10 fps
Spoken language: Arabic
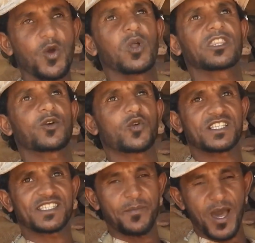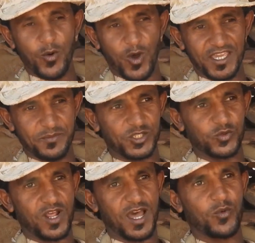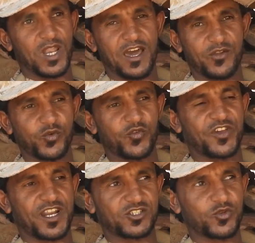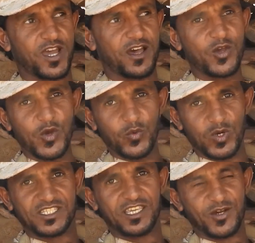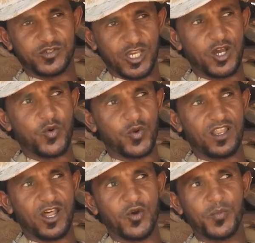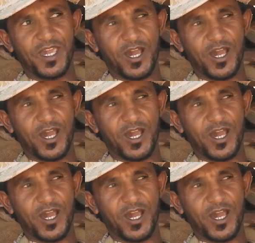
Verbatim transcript: ولتكن السماء خيمتنا والأرض فراشنا وسيكون الله